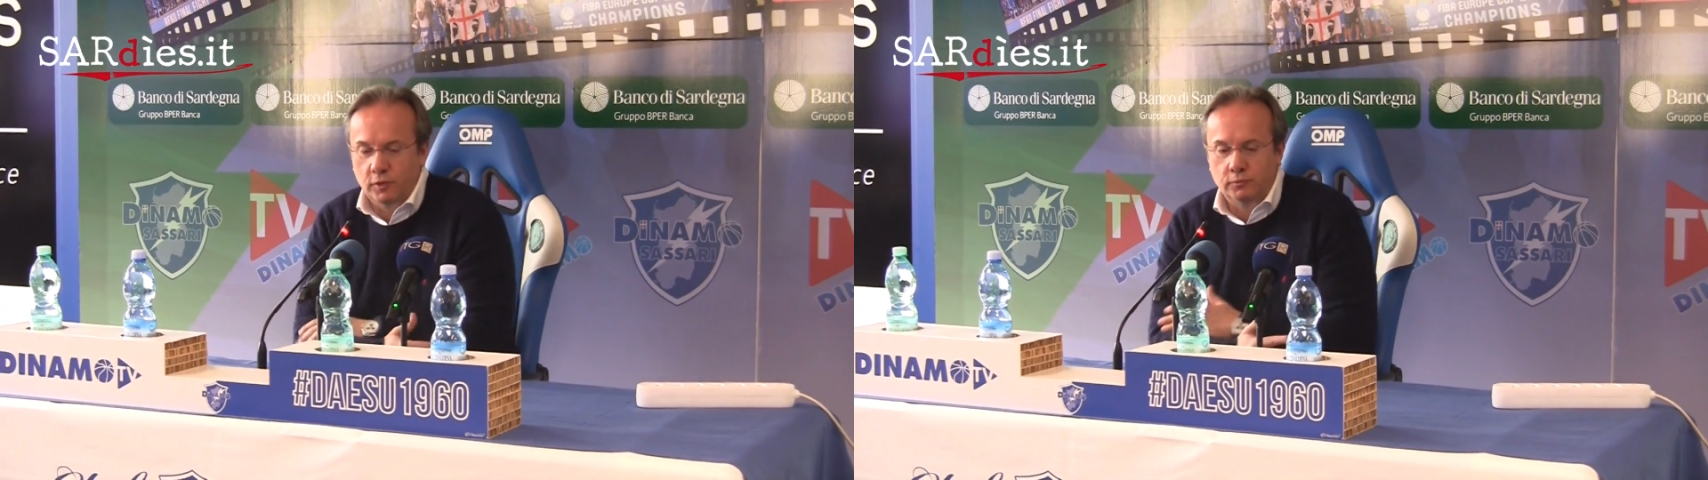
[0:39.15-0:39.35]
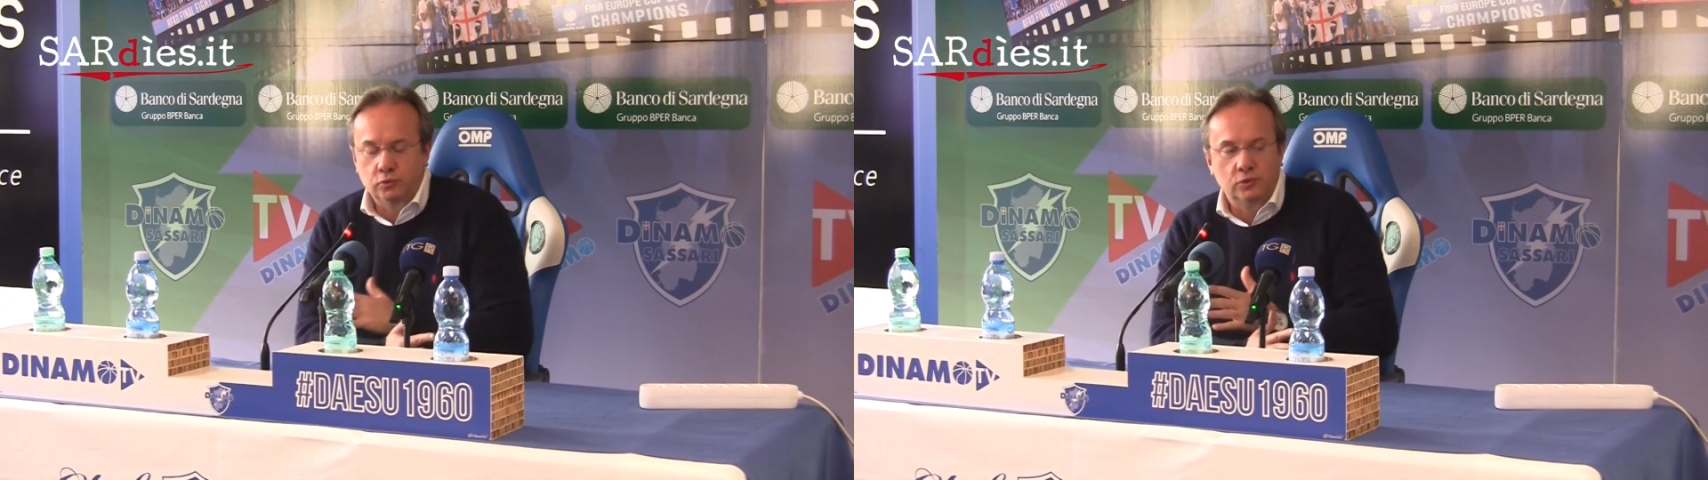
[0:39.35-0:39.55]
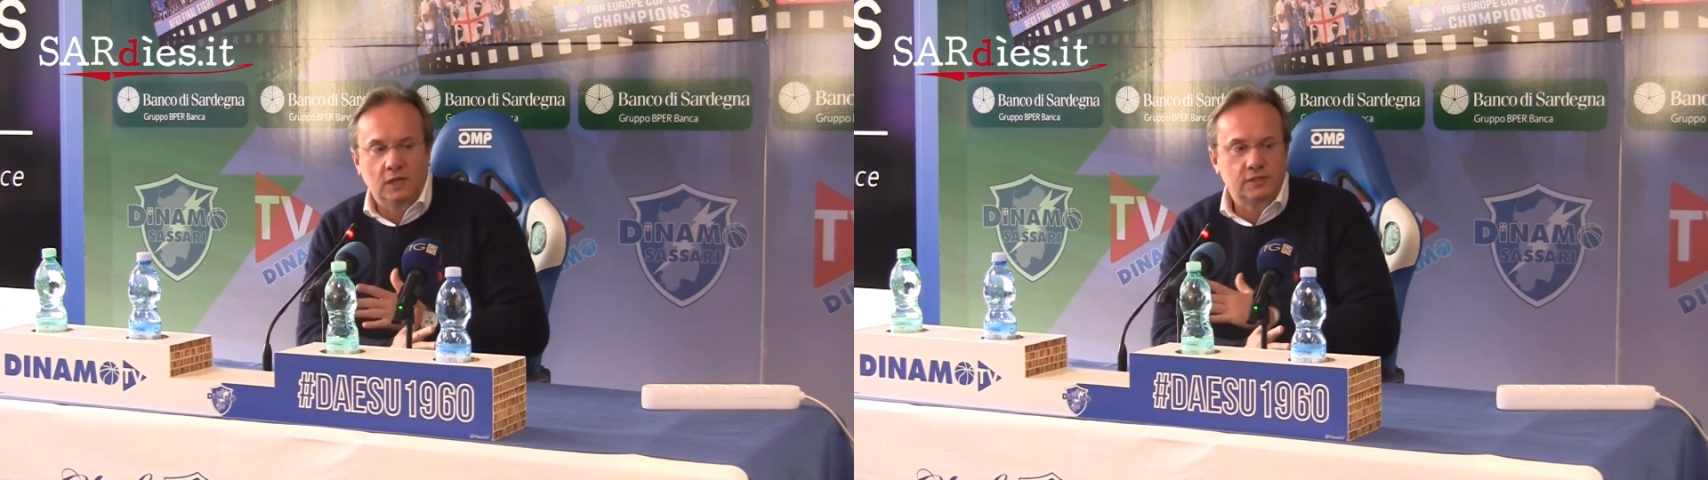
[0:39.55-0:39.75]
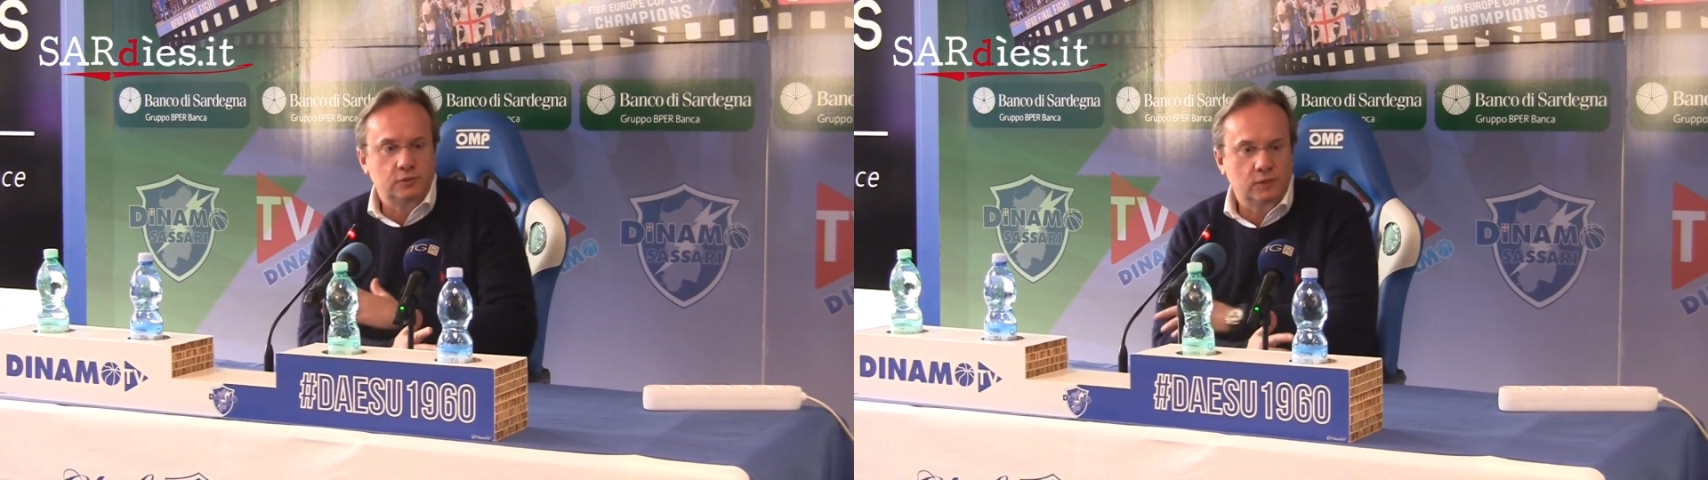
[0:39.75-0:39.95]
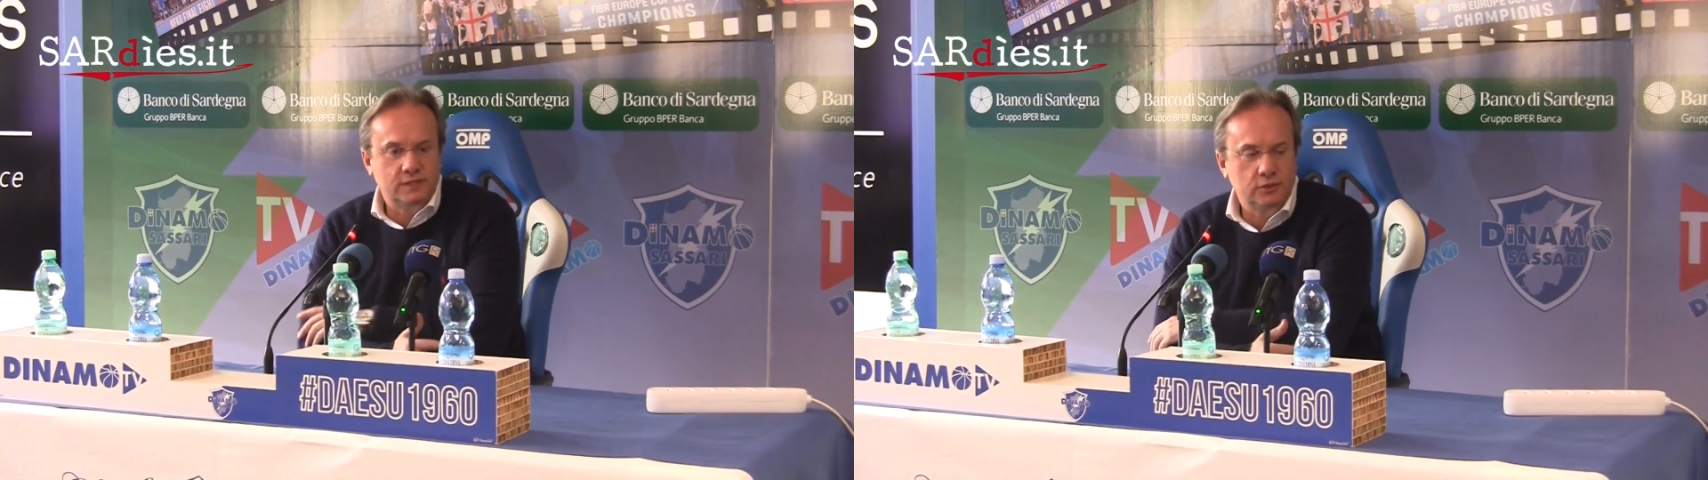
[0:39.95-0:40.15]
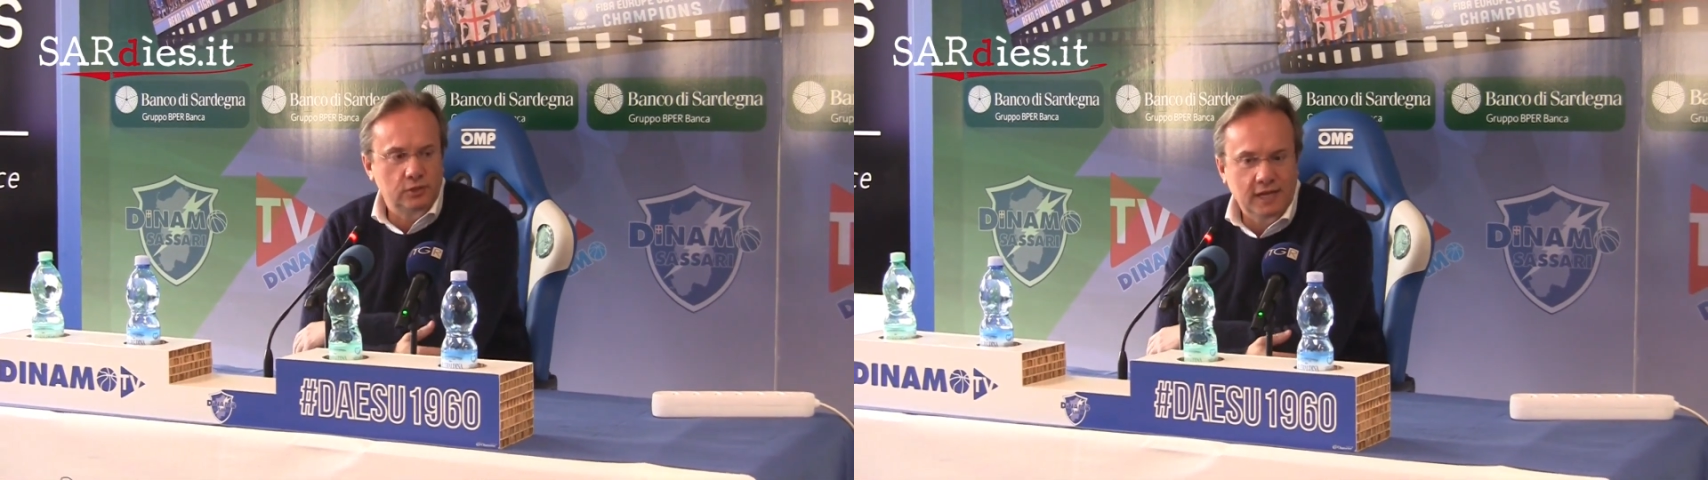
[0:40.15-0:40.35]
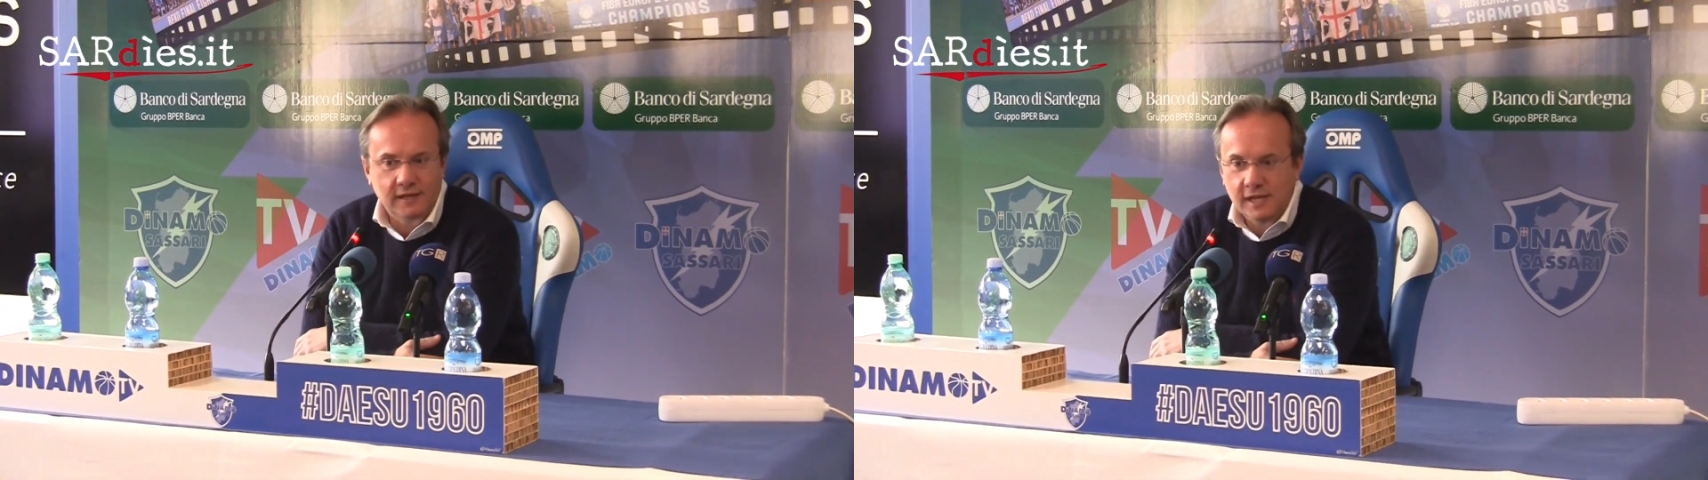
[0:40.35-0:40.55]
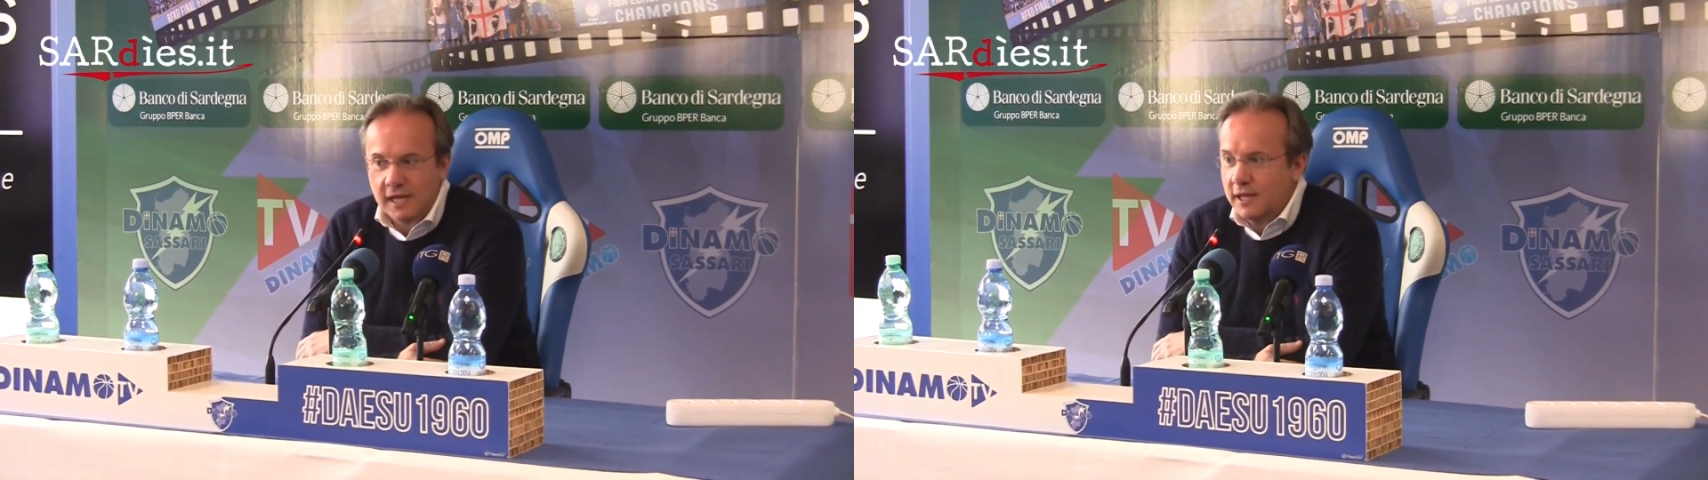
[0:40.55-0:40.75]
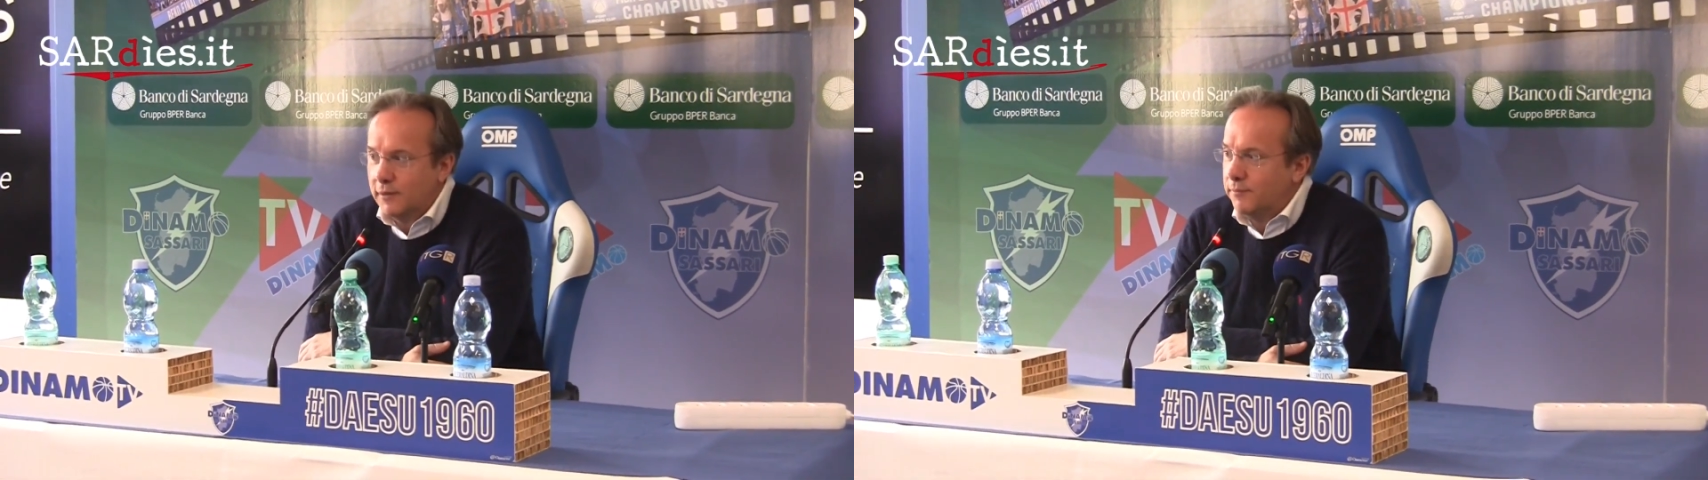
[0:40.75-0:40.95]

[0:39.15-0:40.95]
Eh, sono orientati i giocatori,